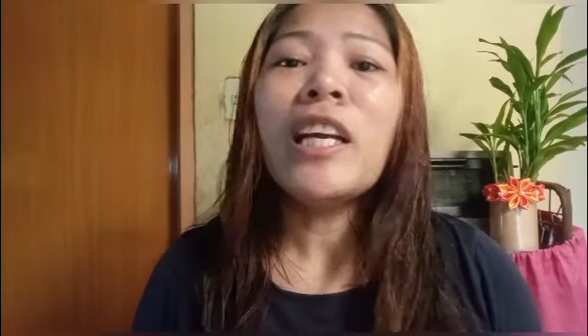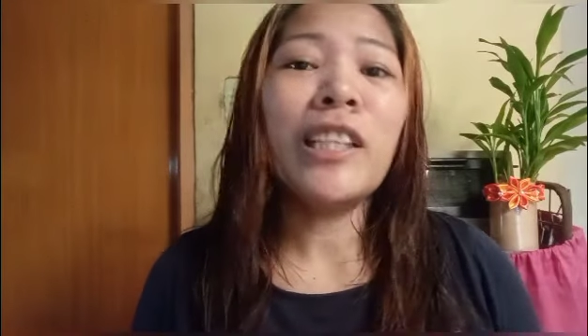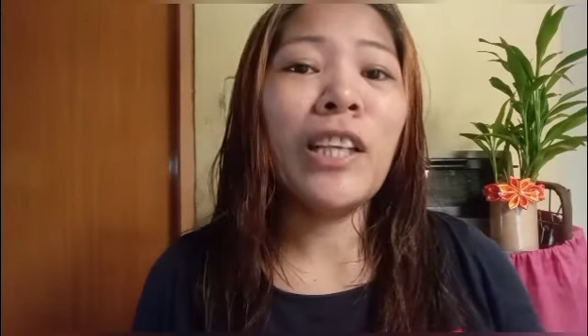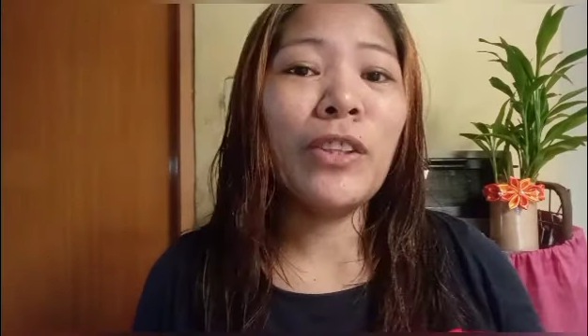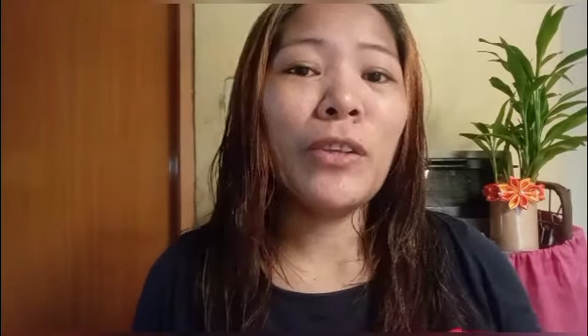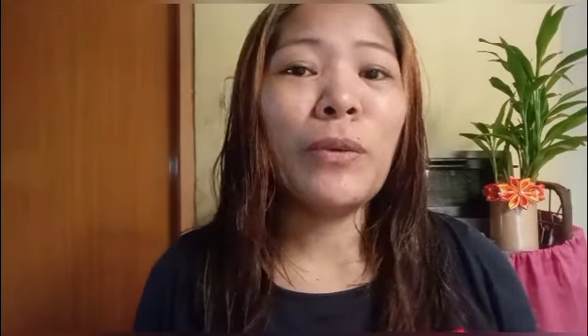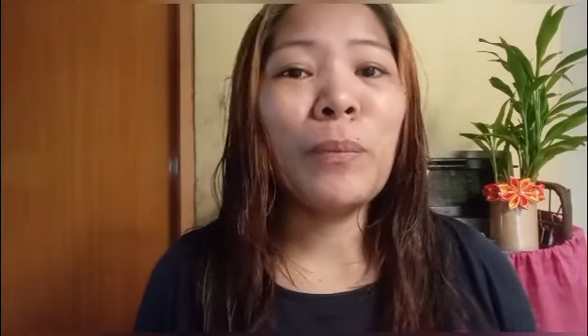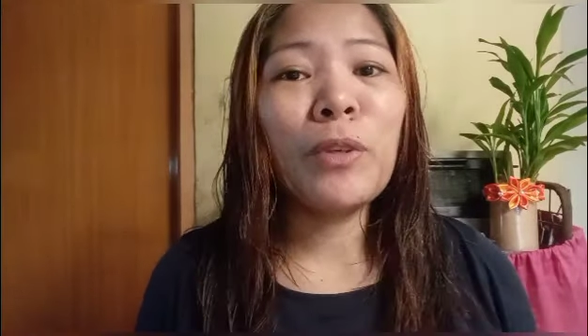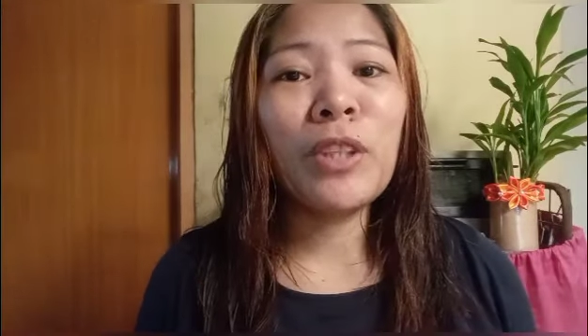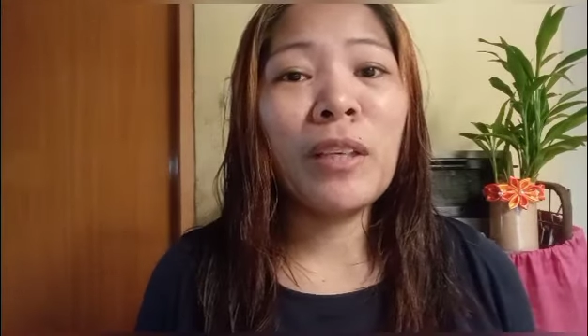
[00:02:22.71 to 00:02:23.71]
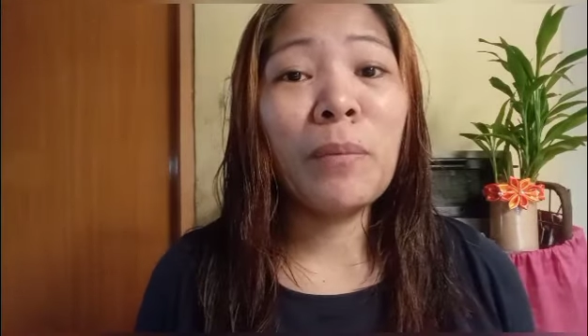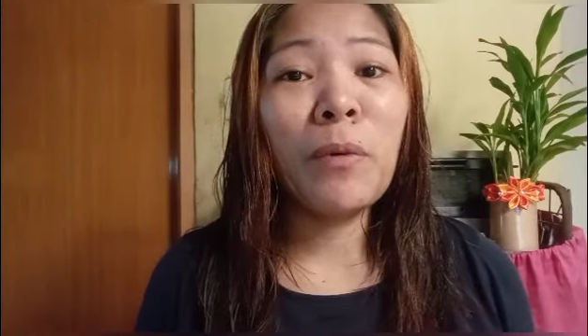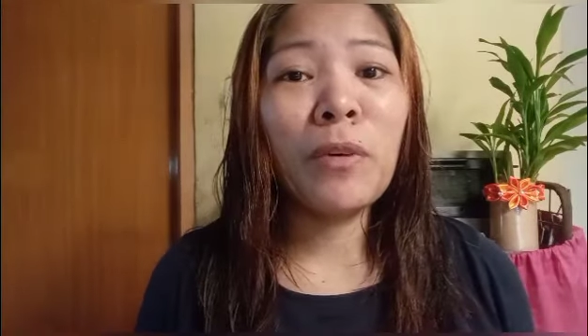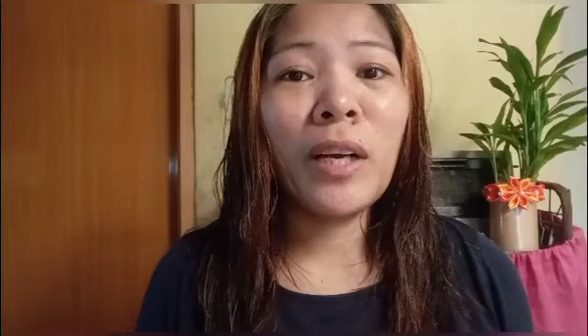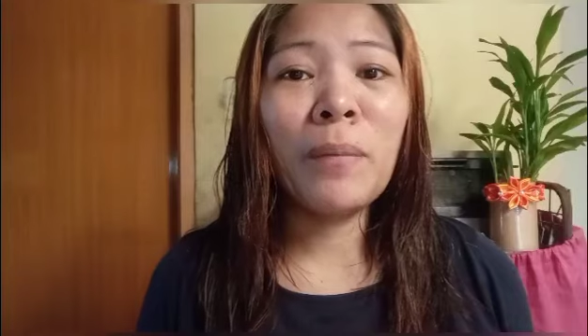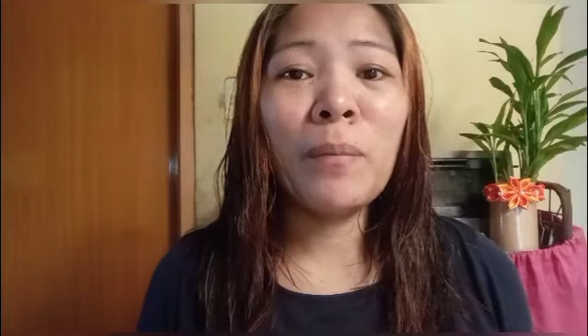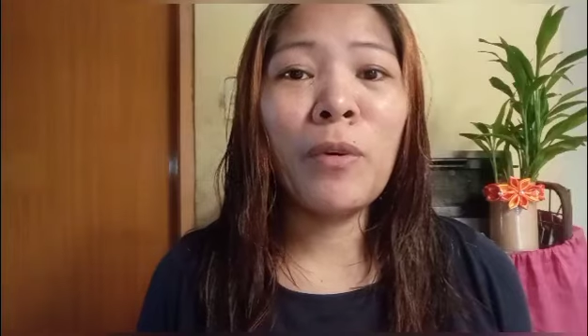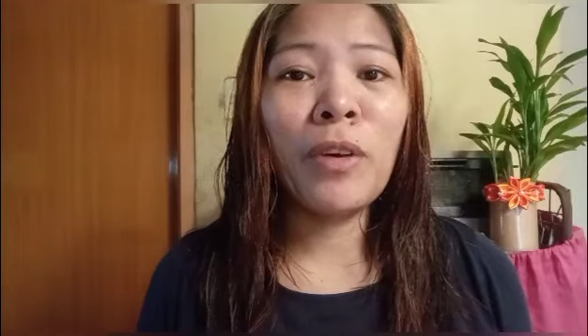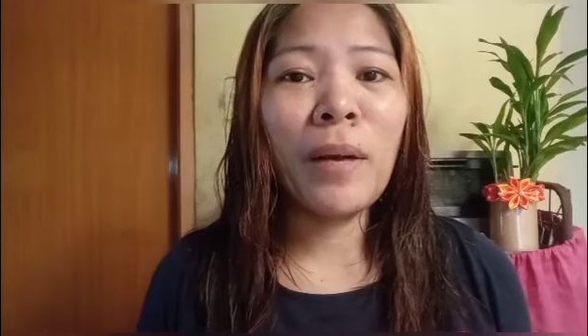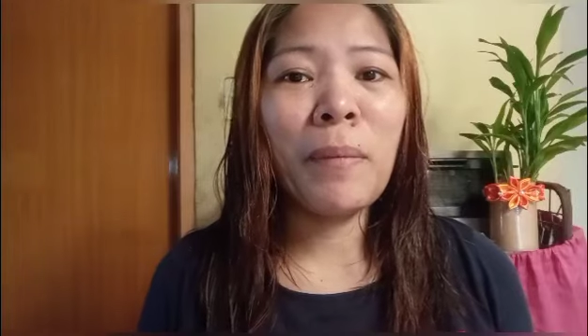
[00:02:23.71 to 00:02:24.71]
I-shoutout po siya ng bunggang
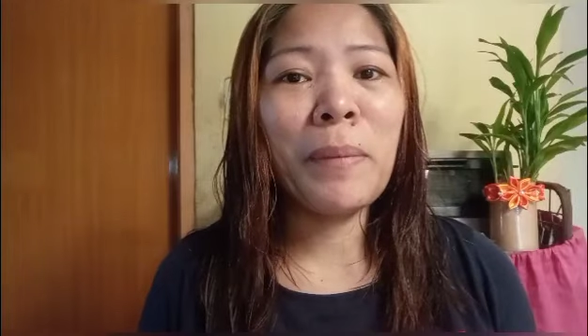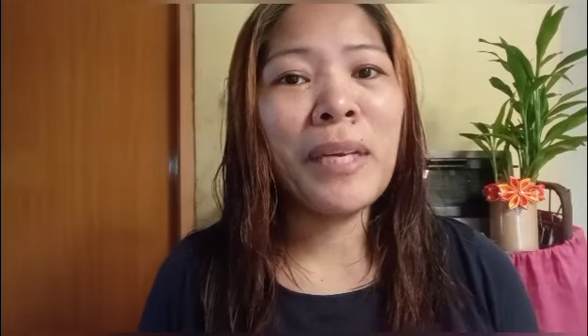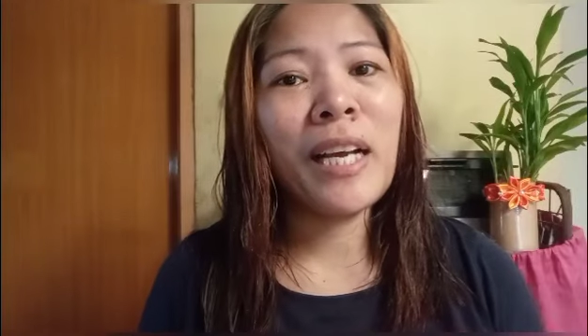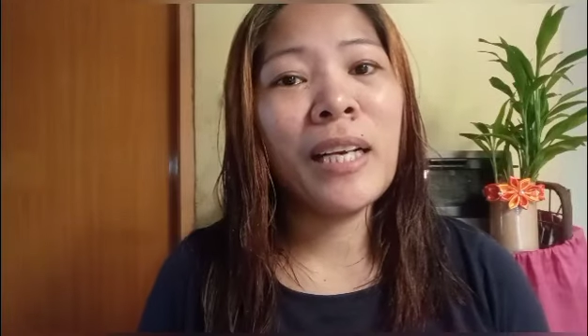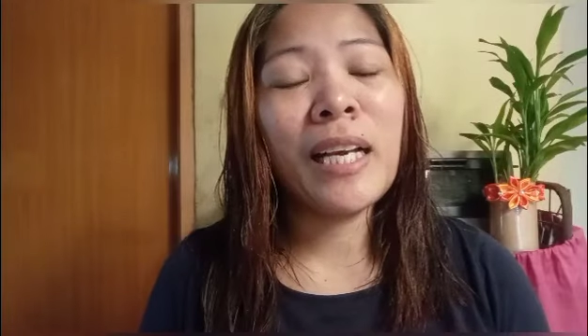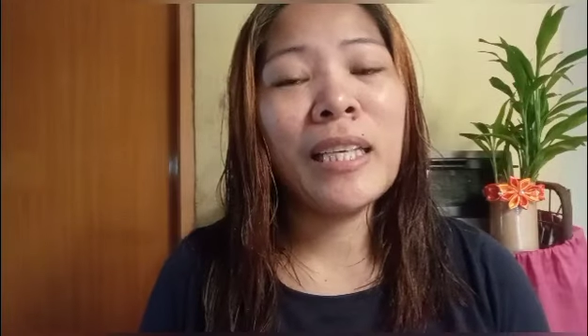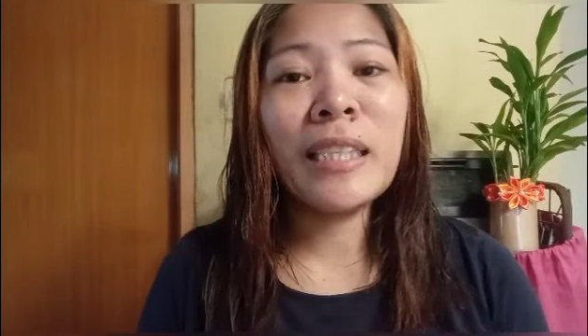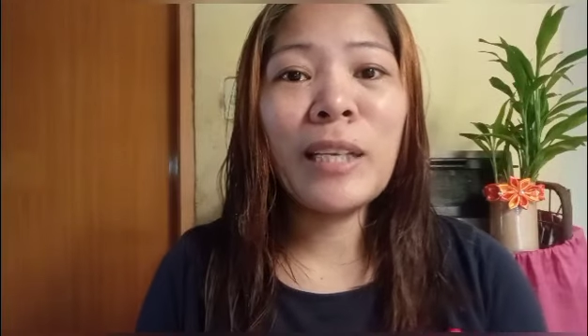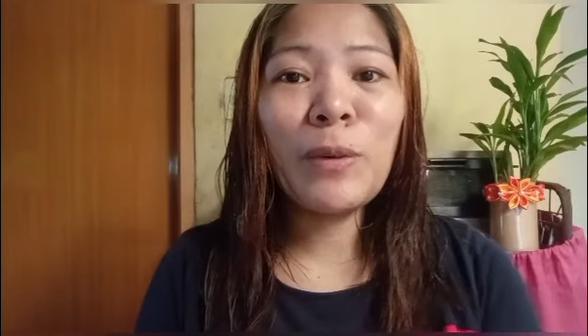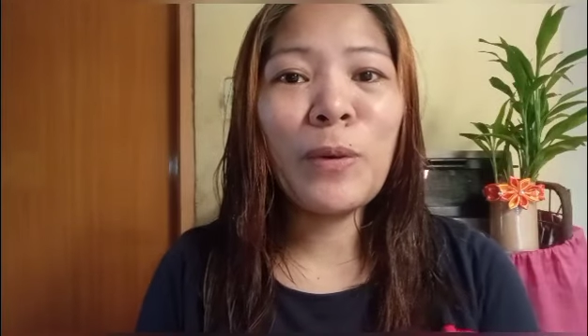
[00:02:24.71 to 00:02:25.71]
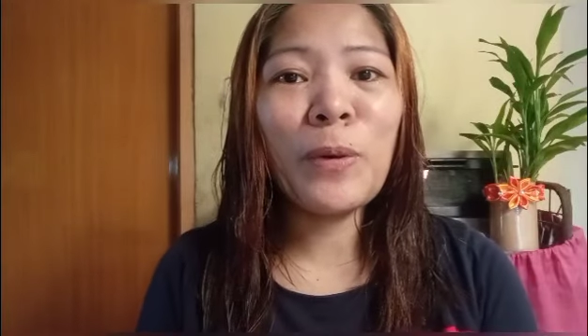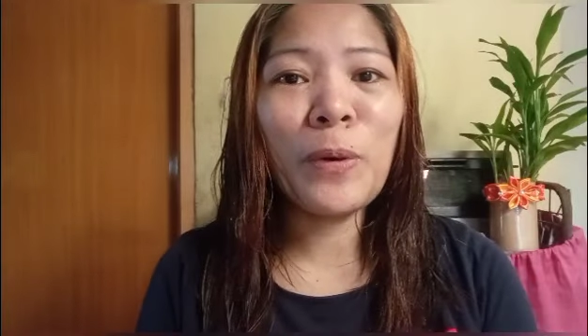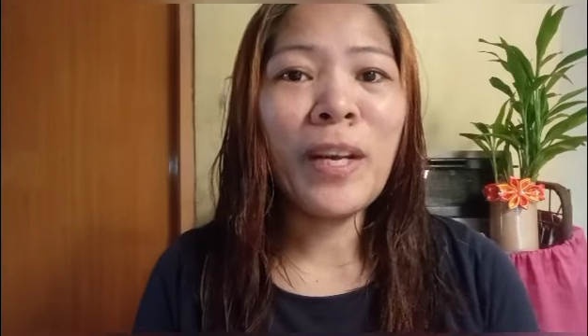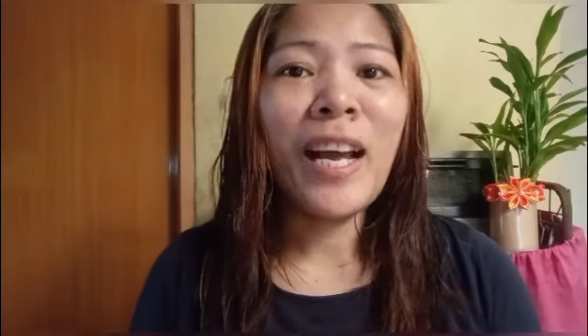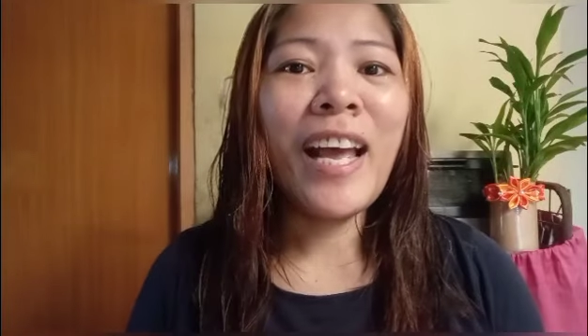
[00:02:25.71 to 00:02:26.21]
bongga mamaya guys sa dulo.